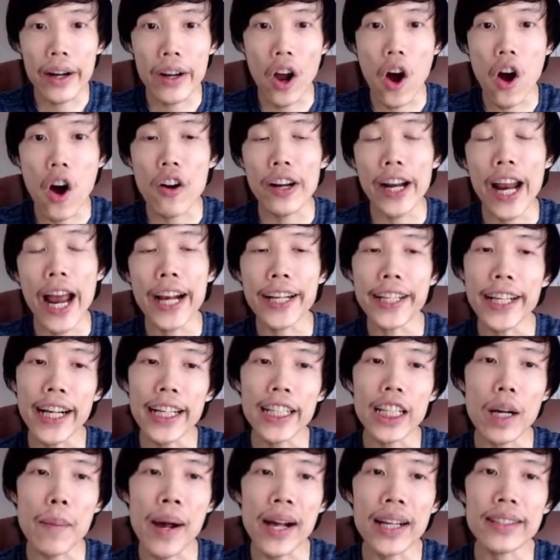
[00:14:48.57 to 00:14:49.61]
ràng nhất các
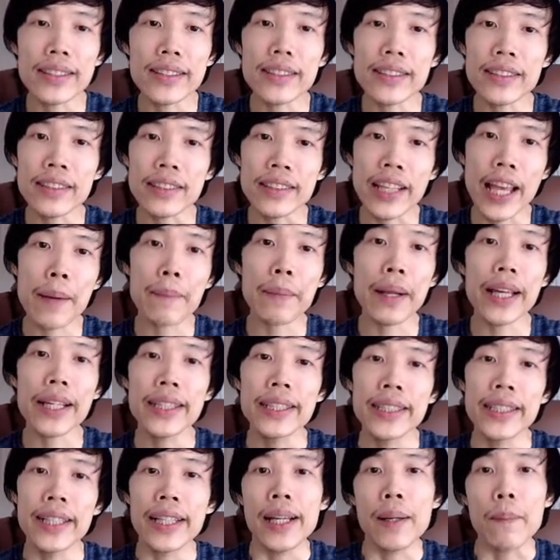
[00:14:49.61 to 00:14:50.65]
bạn xem đây
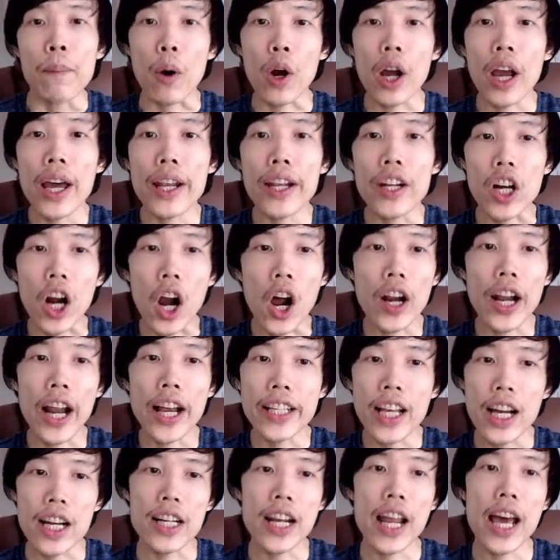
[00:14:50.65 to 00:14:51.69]
một cái hình rõ ràng nhất
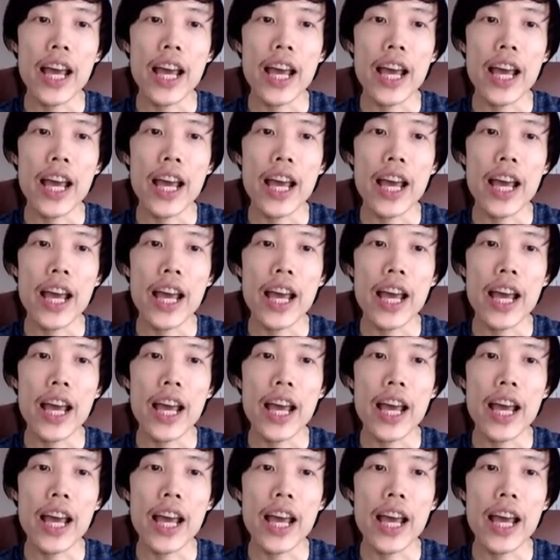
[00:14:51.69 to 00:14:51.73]
đây